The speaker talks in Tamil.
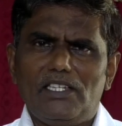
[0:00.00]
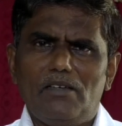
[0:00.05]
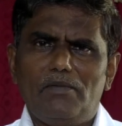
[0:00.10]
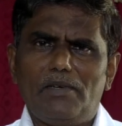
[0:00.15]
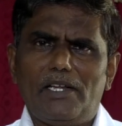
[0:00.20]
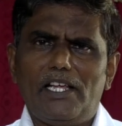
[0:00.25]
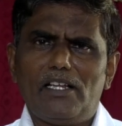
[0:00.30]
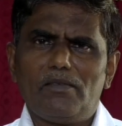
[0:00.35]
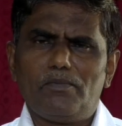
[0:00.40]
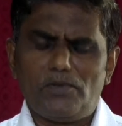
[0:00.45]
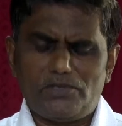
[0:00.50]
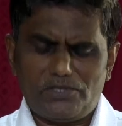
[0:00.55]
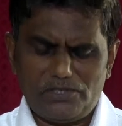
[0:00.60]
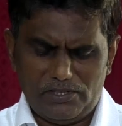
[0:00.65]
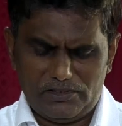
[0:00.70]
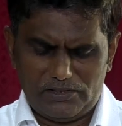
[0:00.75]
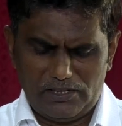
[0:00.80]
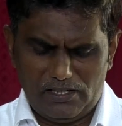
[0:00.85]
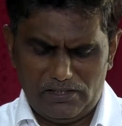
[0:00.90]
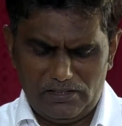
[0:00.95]
எவ்ரேயர்
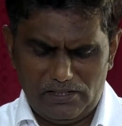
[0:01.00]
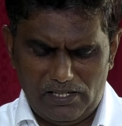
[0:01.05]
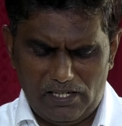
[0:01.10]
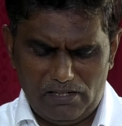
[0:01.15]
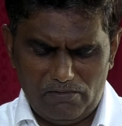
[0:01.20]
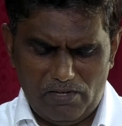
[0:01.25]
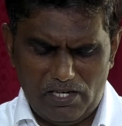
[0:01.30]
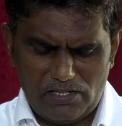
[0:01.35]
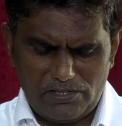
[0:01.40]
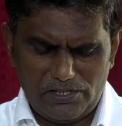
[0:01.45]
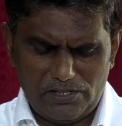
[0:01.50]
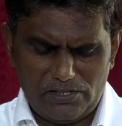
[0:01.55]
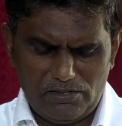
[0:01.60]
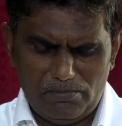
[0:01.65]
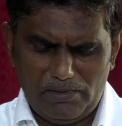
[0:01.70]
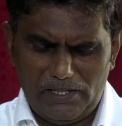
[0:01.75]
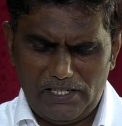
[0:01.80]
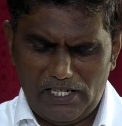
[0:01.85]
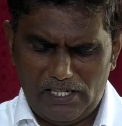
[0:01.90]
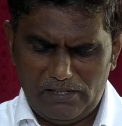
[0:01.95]
புஸ்தகத்திலிருந்து நான்
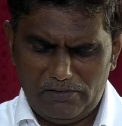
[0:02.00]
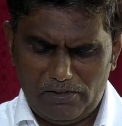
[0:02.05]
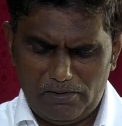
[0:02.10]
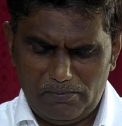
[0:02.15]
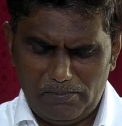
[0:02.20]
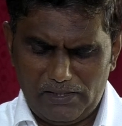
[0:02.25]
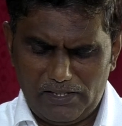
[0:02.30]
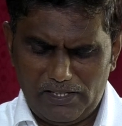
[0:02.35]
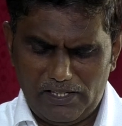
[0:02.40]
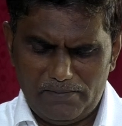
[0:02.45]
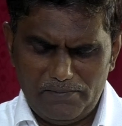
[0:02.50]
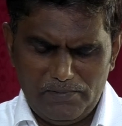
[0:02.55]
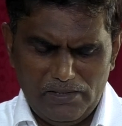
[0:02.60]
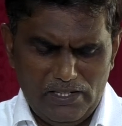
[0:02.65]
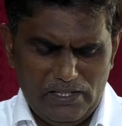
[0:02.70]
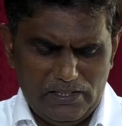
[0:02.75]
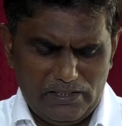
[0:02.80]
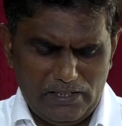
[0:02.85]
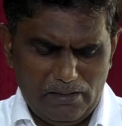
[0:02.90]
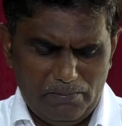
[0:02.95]
வாசிக்கும்படியாக விரும்புகிறேன்
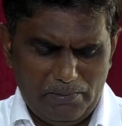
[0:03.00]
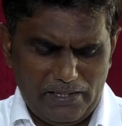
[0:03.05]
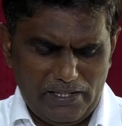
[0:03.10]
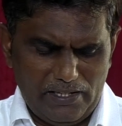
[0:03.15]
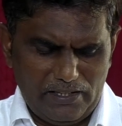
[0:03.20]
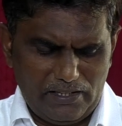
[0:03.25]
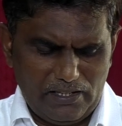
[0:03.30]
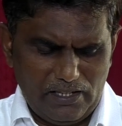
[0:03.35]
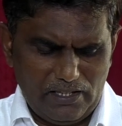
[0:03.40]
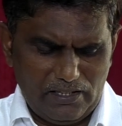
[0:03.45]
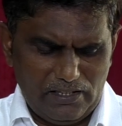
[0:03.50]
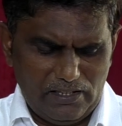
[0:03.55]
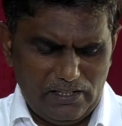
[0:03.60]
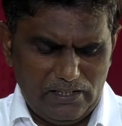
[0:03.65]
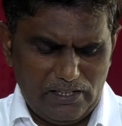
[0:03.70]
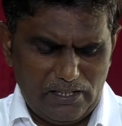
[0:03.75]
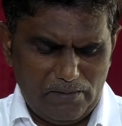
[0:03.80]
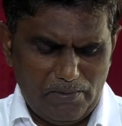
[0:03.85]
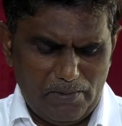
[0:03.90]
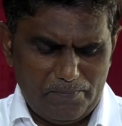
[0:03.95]
எவ்ரேயருக்கு எழுதின
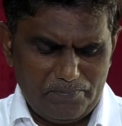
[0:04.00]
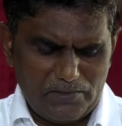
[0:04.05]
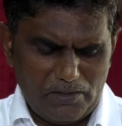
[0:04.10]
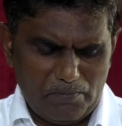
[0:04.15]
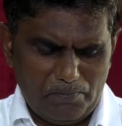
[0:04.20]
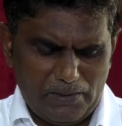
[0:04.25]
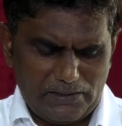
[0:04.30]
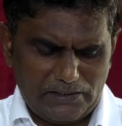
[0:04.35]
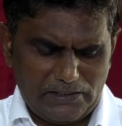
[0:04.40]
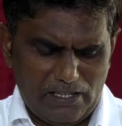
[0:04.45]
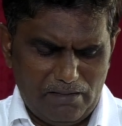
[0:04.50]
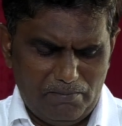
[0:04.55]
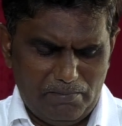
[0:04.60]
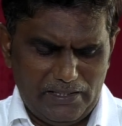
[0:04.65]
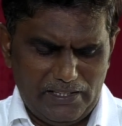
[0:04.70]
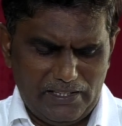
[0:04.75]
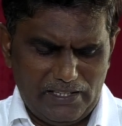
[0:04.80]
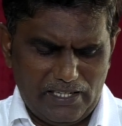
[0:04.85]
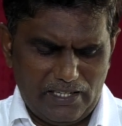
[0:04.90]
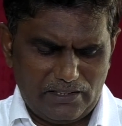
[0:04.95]
நிறுவம் பத்தாம்
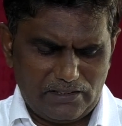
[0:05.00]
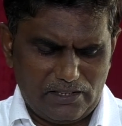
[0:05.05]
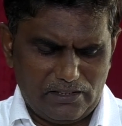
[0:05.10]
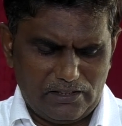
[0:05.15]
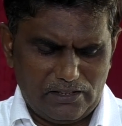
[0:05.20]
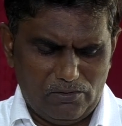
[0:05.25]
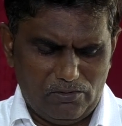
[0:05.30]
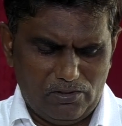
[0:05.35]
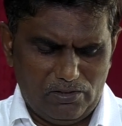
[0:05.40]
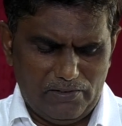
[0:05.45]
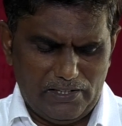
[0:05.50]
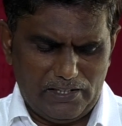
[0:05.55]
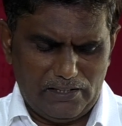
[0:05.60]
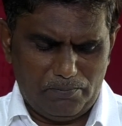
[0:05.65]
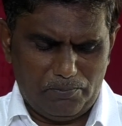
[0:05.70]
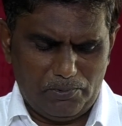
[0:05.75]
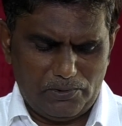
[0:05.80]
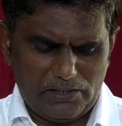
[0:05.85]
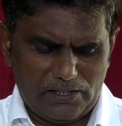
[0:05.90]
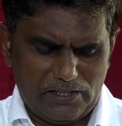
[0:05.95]
அதிகாரத்திற்கு உங்கள்
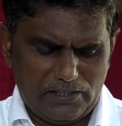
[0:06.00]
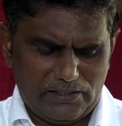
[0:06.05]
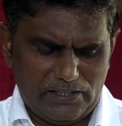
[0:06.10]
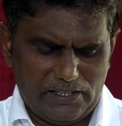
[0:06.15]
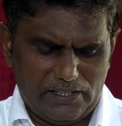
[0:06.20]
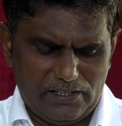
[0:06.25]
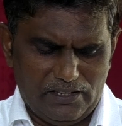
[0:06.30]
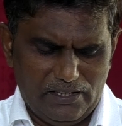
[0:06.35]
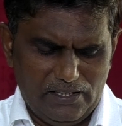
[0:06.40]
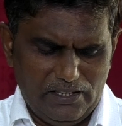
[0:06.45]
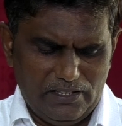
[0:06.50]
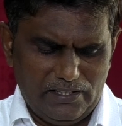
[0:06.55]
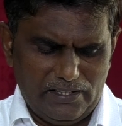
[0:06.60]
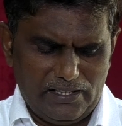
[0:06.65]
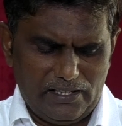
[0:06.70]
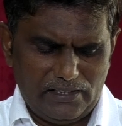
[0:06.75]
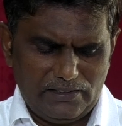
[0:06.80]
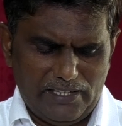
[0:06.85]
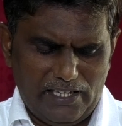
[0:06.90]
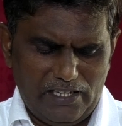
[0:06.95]
வேத புத்தகத்தை
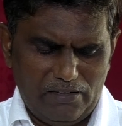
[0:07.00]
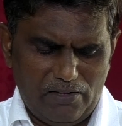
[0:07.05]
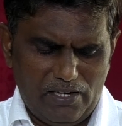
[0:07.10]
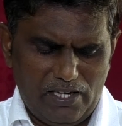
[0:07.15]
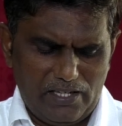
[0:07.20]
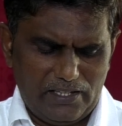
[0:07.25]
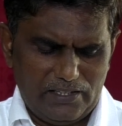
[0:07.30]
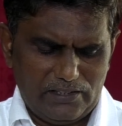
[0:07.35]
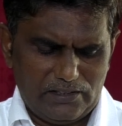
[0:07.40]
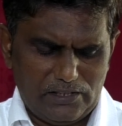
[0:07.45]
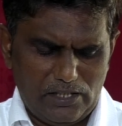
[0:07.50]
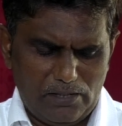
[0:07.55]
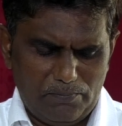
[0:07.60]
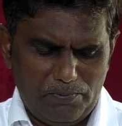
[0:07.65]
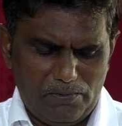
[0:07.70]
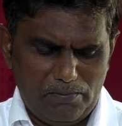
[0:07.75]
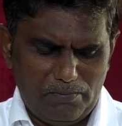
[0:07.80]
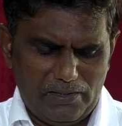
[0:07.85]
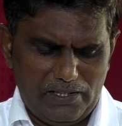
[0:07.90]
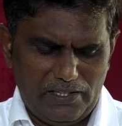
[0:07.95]
நீங்கள் தயவாக
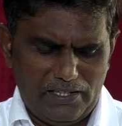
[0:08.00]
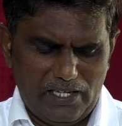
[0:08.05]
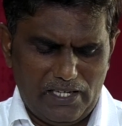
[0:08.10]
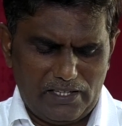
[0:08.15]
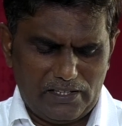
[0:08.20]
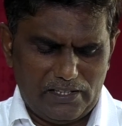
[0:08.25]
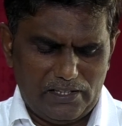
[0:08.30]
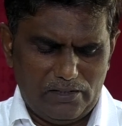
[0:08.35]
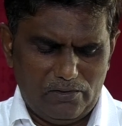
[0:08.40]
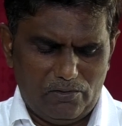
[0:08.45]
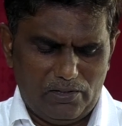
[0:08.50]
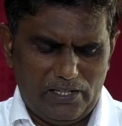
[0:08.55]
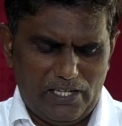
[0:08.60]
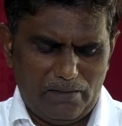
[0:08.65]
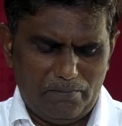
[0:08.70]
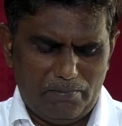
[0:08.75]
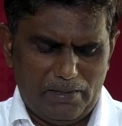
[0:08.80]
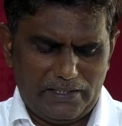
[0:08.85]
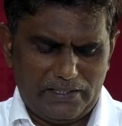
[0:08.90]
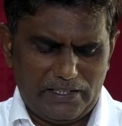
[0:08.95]
திருப்பும்படியாக உங்களை
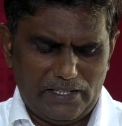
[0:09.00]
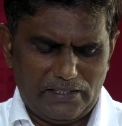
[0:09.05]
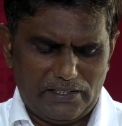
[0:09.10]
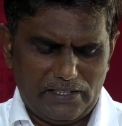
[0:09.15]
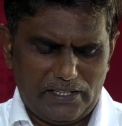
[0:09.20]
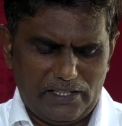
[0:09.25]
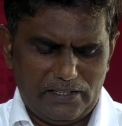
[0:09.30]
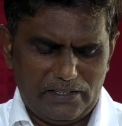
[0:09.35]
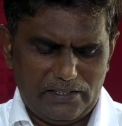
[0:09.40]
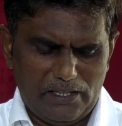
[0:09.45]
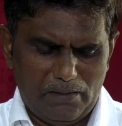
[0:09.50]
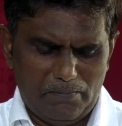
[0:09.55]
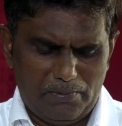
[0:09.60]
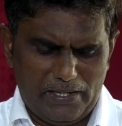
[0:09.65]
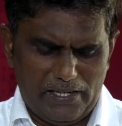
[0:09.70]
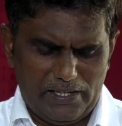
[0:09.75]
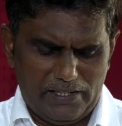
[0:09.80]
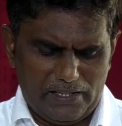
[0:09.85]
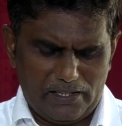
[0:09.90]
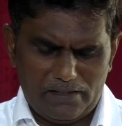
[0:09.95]
அன்பாய் கேட்கிறேன்
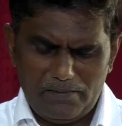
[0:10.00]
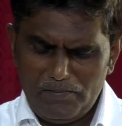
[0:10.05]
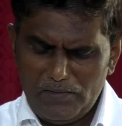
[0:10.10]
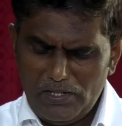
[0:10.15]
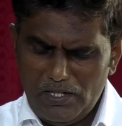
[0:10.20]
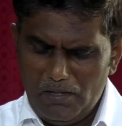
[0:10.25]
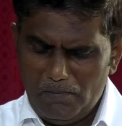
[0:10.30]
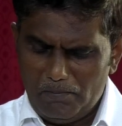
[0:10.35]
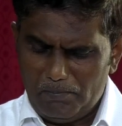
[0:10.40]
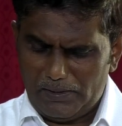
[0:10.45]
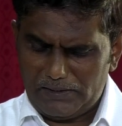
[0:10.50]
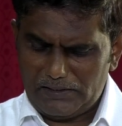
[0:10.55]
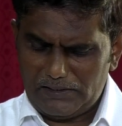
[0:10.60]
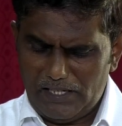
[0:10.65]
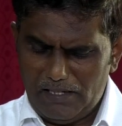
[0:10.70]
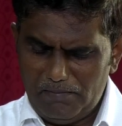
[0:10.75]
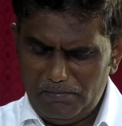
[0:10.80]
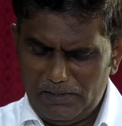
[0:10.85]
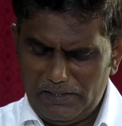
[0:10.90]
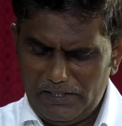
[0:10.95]
எவ்ரேயர்
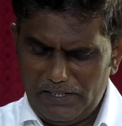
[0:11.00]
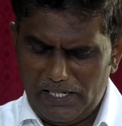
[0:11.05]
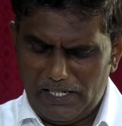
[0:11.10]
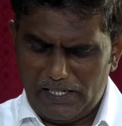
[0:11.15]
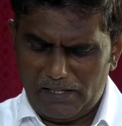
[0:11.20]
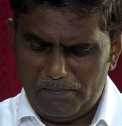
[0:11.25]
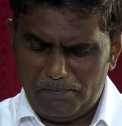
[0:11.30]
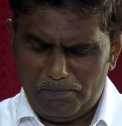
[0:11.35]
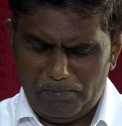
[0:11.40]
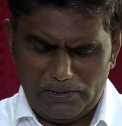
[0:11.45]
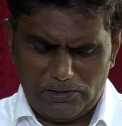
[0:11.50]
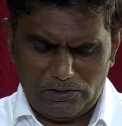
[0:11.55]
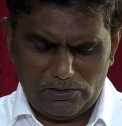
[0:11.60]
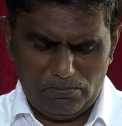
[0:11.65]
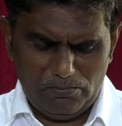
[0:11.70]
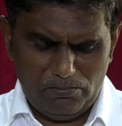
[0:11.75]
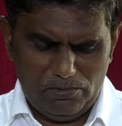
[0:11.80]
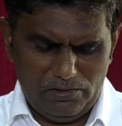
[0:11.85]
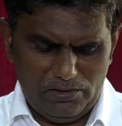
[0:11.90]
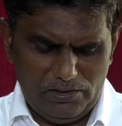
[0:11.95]
பத்தாம் அதிகாரம்
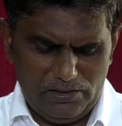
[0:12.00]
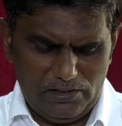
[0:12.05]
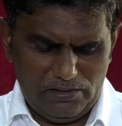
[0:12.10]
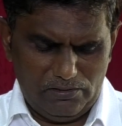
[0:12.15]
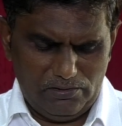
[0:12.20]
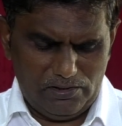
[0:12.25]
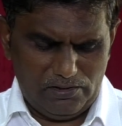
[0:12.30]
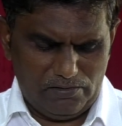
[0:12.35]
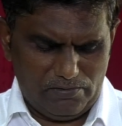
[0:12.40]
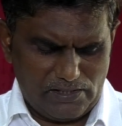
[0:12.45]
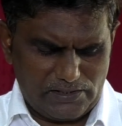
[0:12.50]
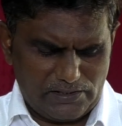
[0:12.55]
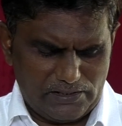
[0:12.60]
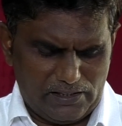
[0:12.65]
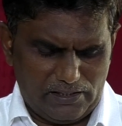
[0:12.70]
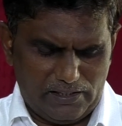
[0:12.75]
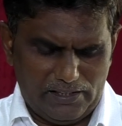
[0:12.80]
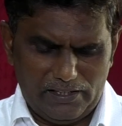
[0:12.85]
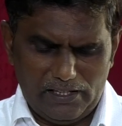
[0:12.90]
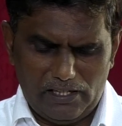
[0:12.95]
பத்தொன்பது இருபது
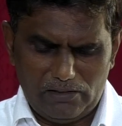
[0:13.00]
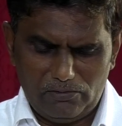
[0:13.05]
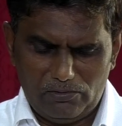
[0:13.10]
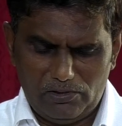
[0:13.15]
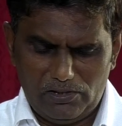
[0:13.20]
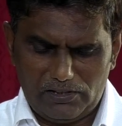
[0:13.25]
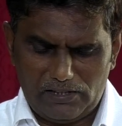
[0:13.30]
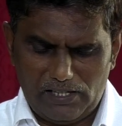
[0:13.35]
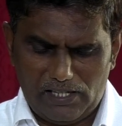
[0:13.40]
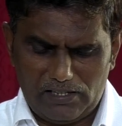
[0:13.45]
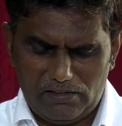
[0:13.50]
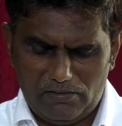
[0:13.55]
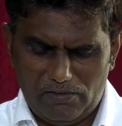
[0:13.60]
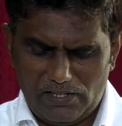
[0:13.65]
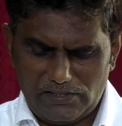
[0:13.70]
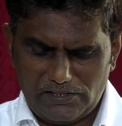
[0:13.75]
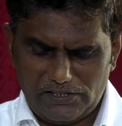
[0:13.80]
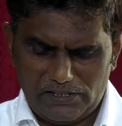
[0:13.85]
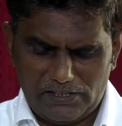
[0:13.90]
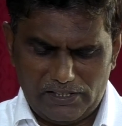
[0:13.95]
வசனங்களை நான் உங்களுக்காக
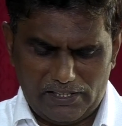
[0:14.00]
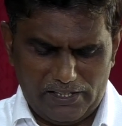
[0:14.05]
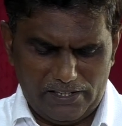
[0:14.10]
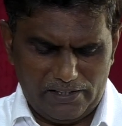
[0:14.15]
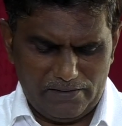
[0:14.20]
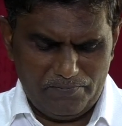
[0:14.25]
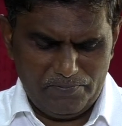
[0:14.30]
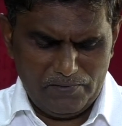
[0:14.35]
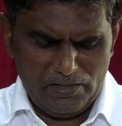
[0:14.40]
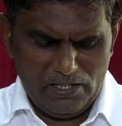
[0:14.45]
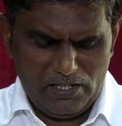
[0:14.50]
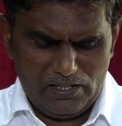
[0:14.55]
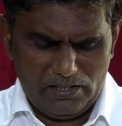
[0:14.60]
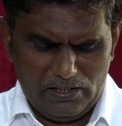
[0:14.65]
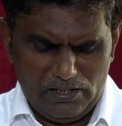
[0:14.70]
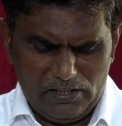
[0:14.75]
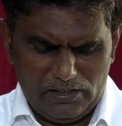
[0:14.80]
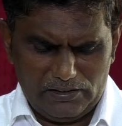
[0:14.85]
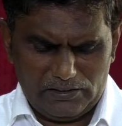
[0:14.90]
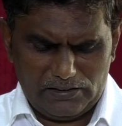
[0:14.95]
வாசிக்கிறேன்
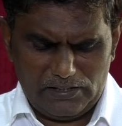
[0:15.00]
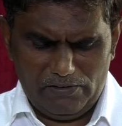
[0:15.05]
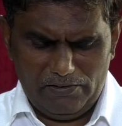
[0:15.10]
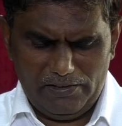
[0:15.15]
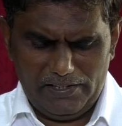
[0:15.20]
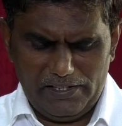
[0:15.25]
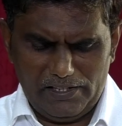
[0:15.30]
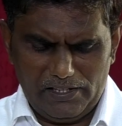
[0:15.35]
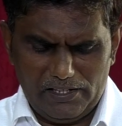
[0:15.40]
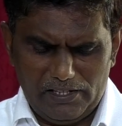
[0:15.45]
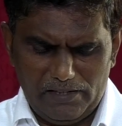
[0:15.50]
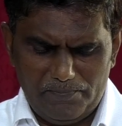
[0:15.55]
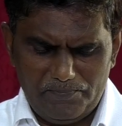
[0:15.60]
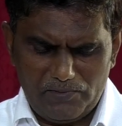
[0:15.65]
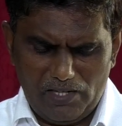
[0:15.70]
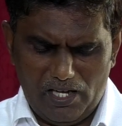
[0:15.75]
கவனியுங்கள்